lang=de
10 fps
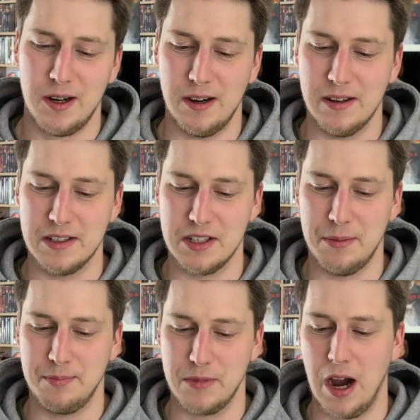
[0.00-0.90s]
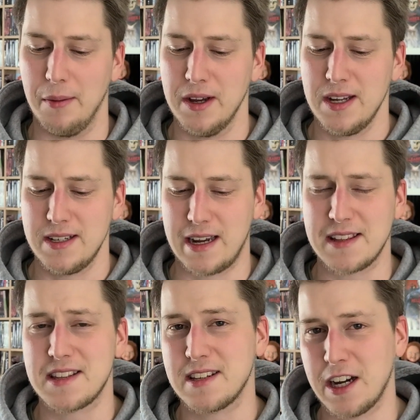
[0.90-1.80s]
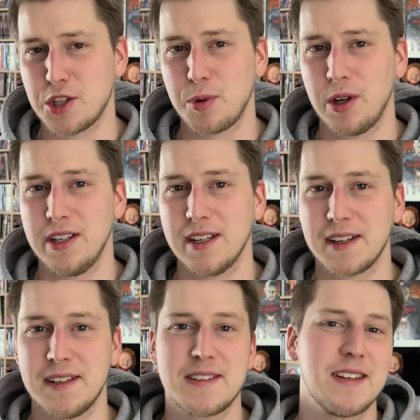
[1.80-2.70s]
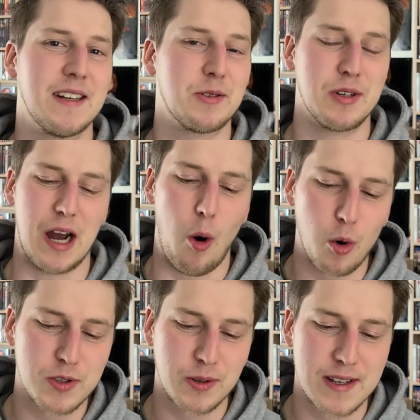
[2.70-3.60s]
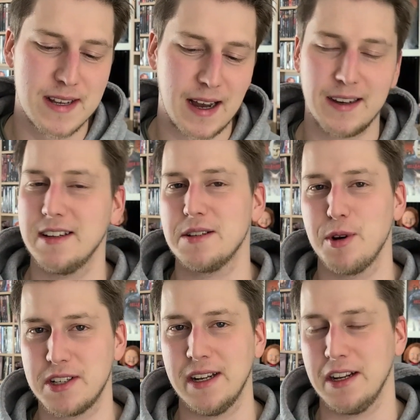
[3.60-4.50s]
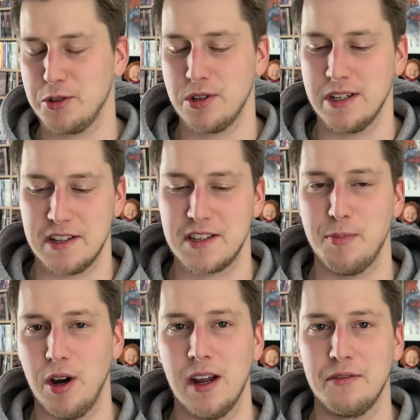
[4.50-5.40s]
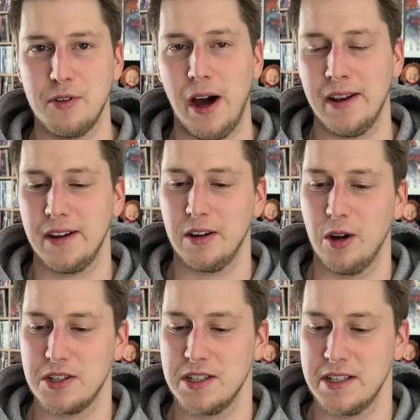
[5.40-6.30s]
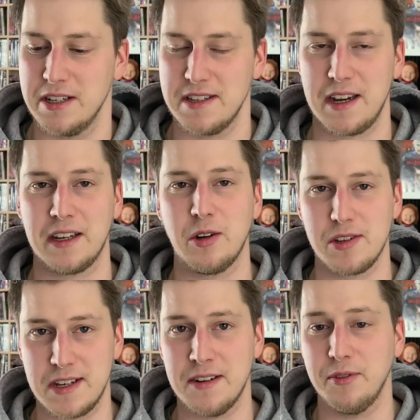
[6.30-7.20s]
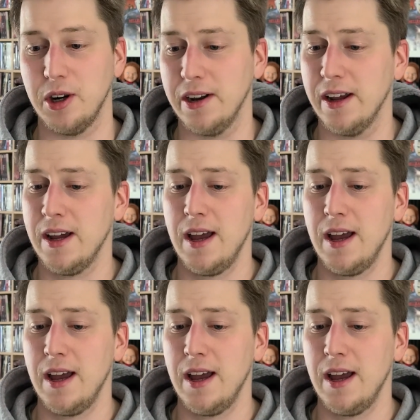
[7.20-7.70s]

Und ähm, ja, die ganzen Zeitsprünge hier drin sind natürlich auch so eine Sache. Ich möchte da natürlich nicht spoilern für andere Leute, die die Serie noch sehen wollen.